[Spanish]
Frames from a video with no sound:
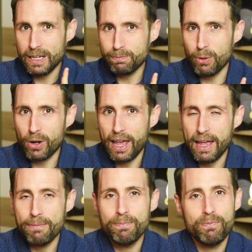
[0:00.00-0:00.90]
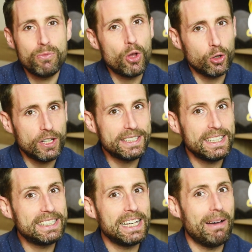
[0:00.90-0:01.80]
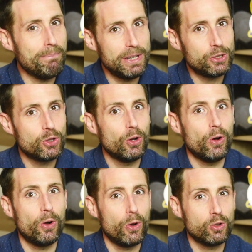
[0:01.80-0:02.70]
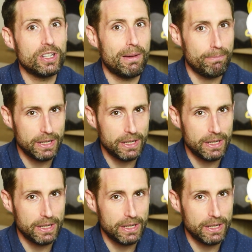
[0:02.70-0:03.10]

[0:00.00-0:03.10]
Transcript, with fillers: es porque no sé si se han visto o no se han